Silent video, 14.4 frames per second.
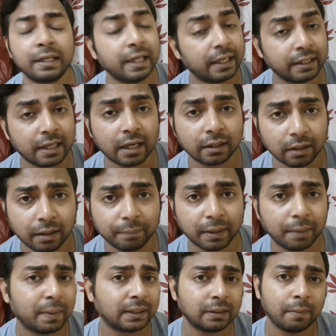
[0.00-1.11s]
ঠিকঠাক
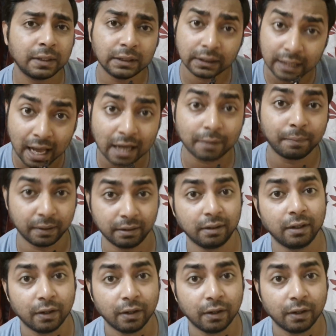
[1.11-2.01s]
মানে পাশাপাশি থাকবে